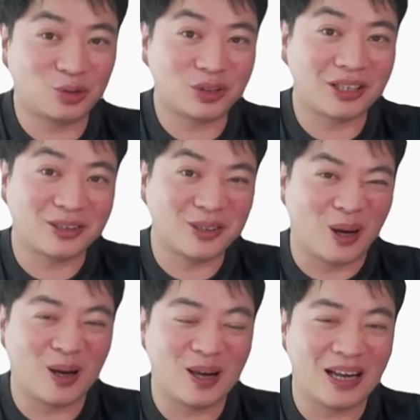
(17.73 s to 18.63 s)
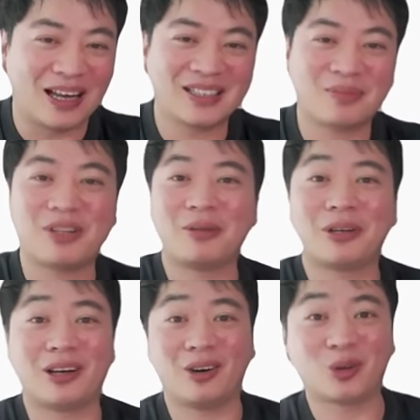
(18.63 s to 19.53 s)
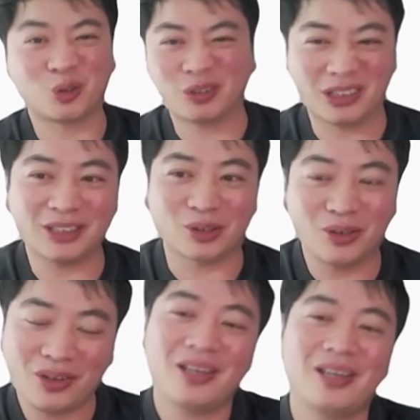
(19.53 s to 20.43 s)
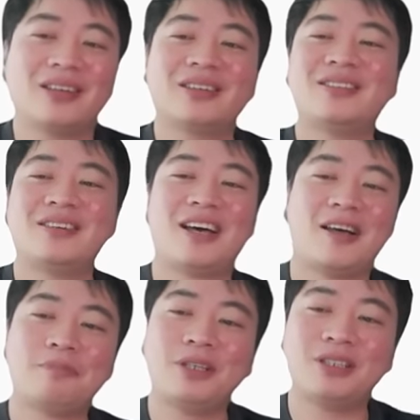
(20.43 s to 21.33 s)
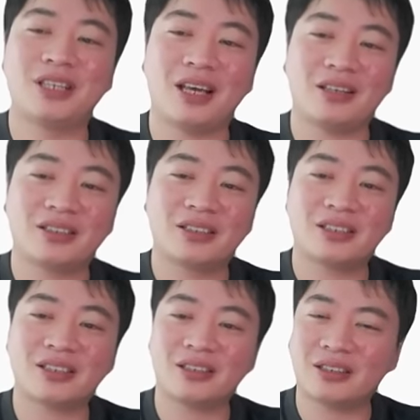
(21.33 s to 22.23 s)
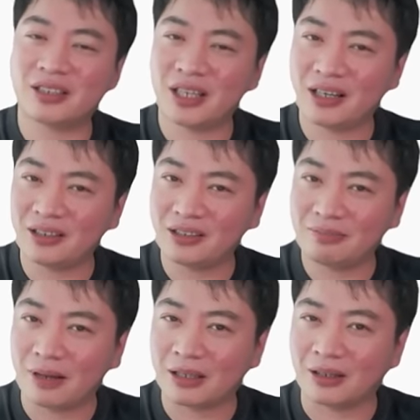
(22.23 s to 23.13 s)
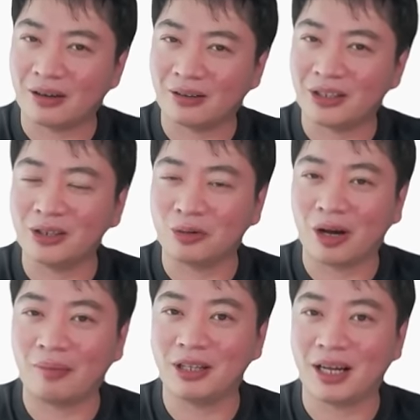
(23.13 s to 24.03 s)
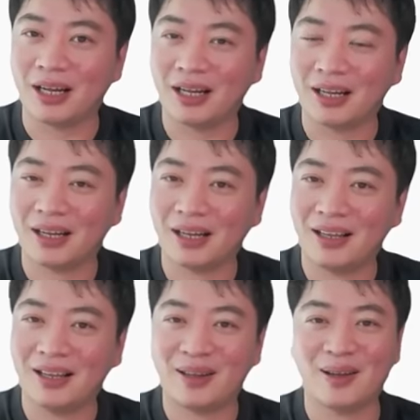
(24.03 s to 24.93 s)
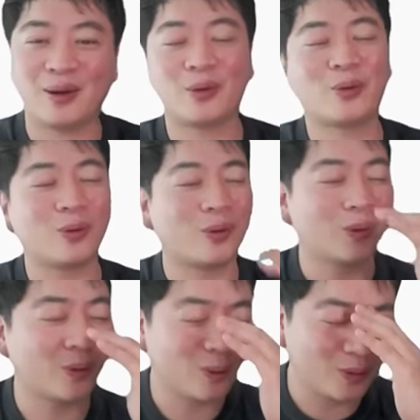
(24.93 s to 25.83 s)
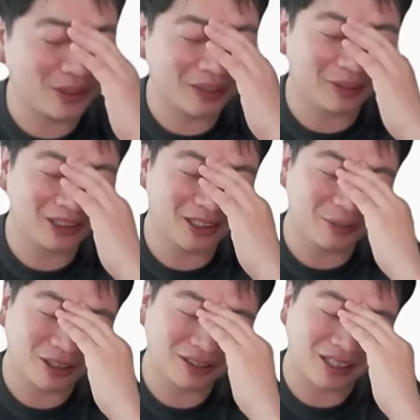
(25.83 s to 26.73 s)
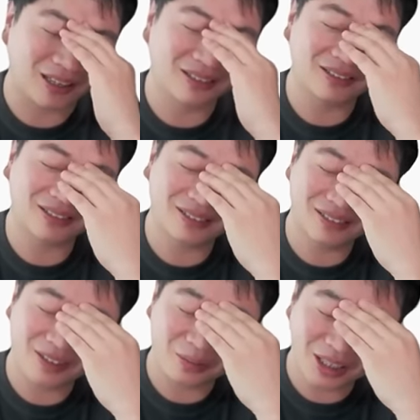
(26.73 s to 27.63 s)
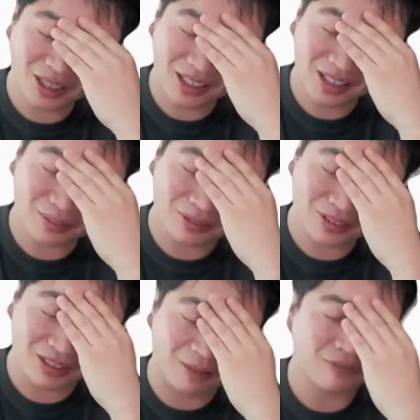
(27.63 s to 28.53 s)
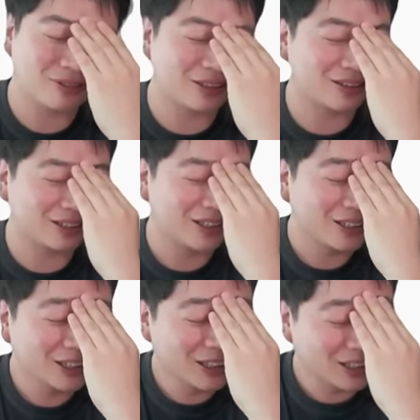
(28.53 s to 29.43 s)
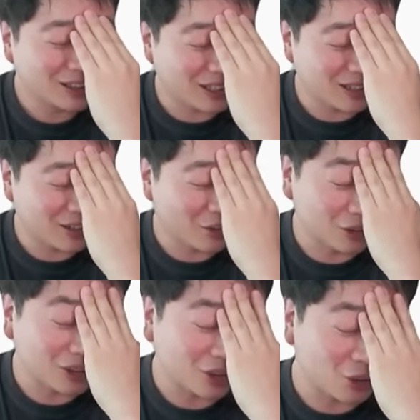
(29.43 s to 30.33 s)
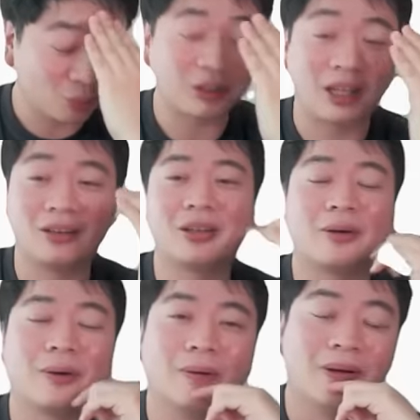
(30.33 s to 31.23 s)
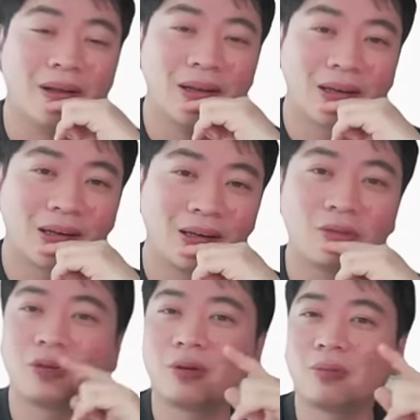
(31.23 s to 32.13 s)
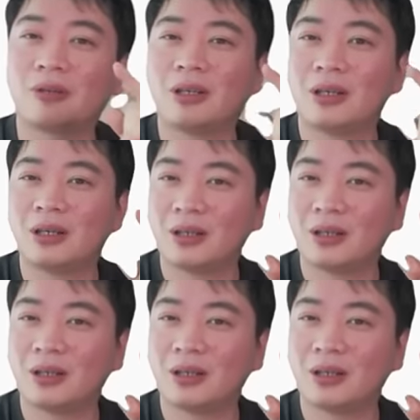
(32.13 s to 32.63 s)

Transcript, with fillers: 주제는요. 아, 썸네일 보니까 어그로 좀 끌리죠? 특가 PC의 실체를 밝혀드리려고 합니다. 아, 요거 올리자마자 막 다른 업체분들 악플 같은 게 달릴 게 걱정이 좀 되는데요. 그래서 여러분이